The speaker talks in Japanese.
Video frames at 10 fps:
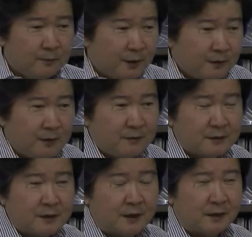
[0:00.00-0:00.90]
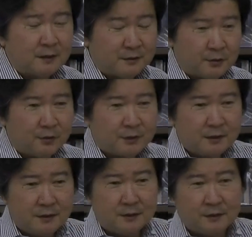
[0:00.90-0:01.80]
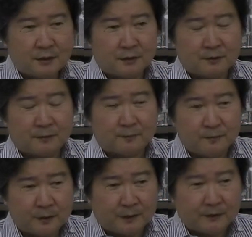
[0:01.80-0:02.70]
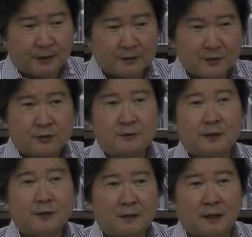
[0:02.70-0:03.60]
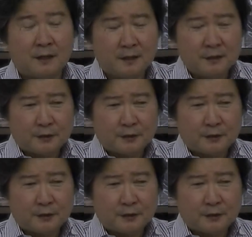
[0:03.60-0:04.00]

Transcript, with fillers: 我々はさ、ね、業者にね例えばあの発注してる場合は